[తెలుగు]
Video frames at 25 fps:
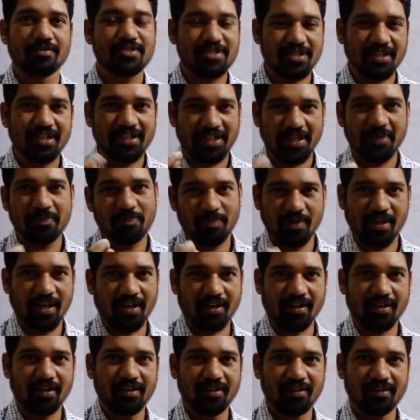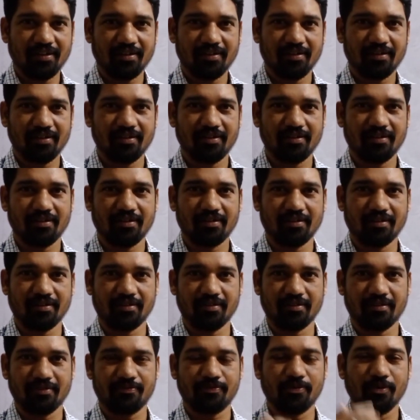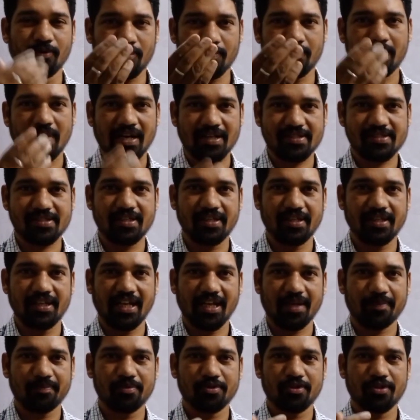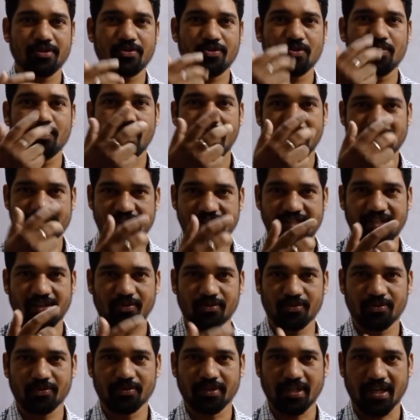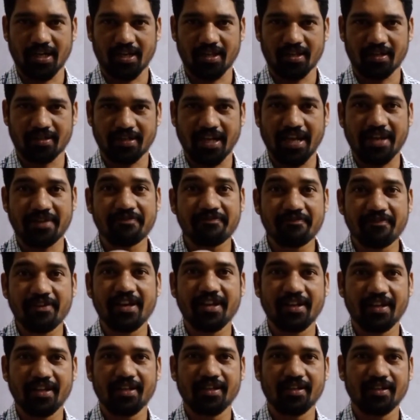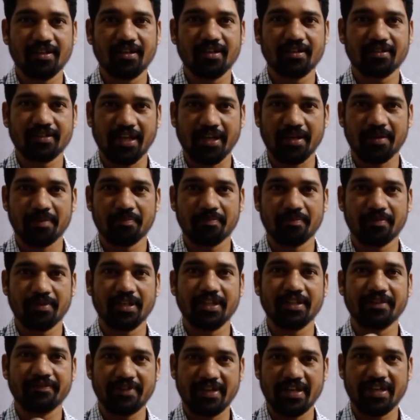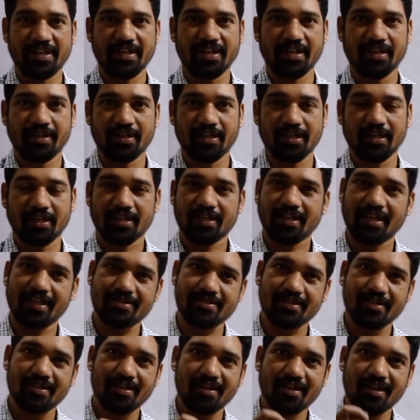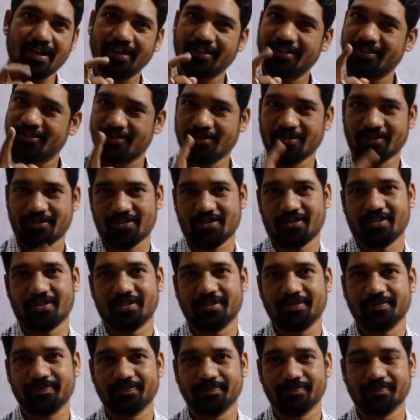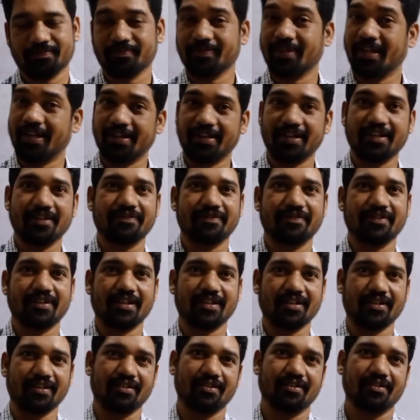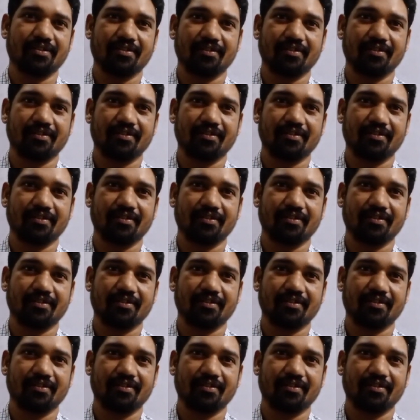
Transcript: చిన్న టిప్ లాగా ఫోర్ మార్క్స్కి లేకపోతే టూ మార్క్స్కి అడుగుతుంటాడు కదా టైం వేరియంగా టైం ఇన్వేరియంటా గైస్ అది షార్ట్ షార్ట్ యా డెఫినెట్గా